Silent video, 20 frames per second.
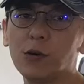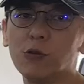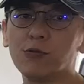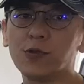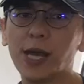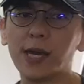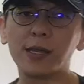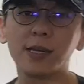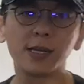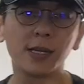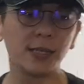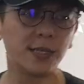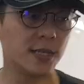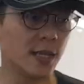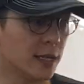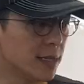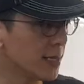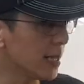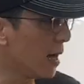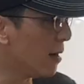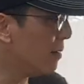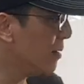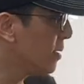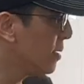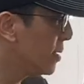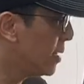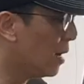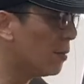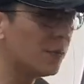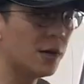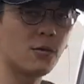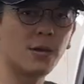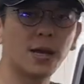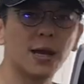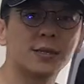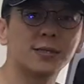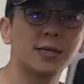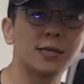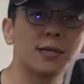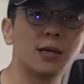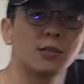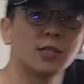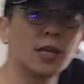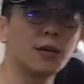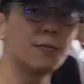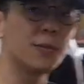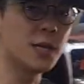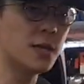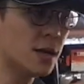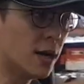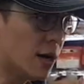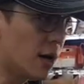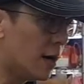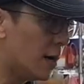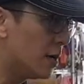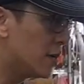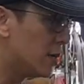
e r 五代的一个介绍，那我们换来介绍前面的哈。